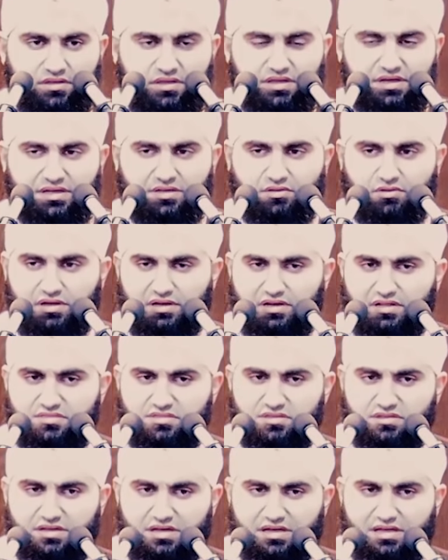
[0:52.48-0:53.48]
يا أيها
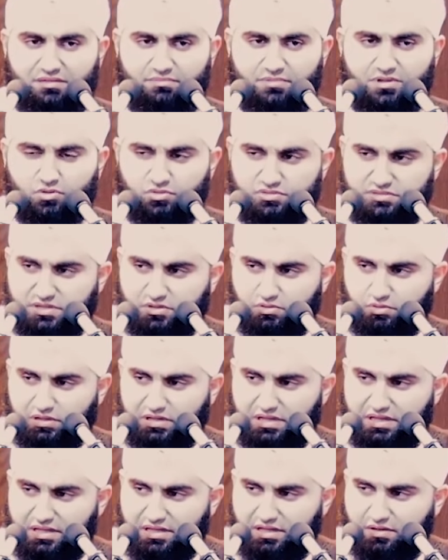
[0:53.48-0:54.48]
الذين آمنوا اتقوا
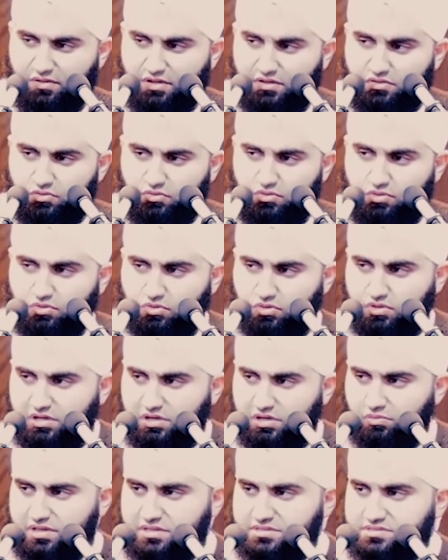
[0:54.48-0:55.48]
الله وقولوا
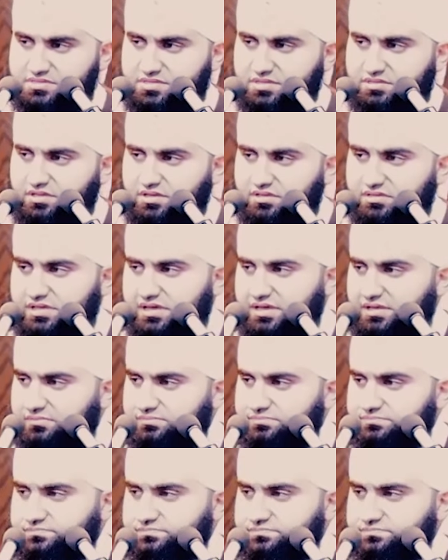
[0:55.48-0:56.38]
قولا سديدا